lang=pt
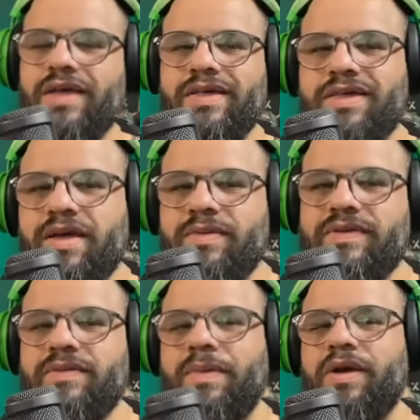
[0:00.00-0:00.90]

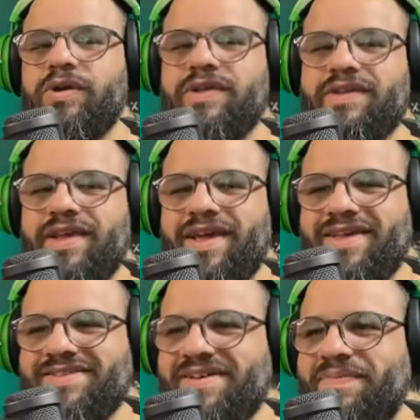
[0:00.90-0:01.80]
chama-se Mauro
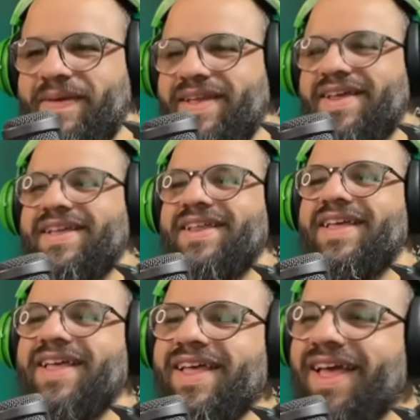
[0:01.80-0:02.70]
César Pereira.
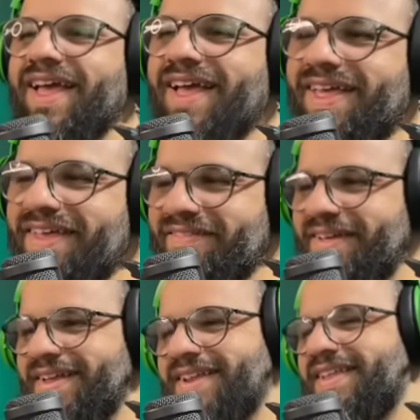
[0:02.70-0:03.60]
Que,
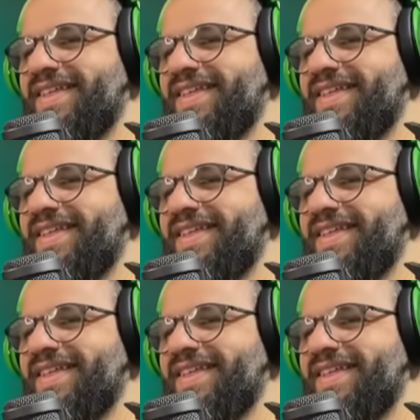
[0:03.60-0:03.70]
mano,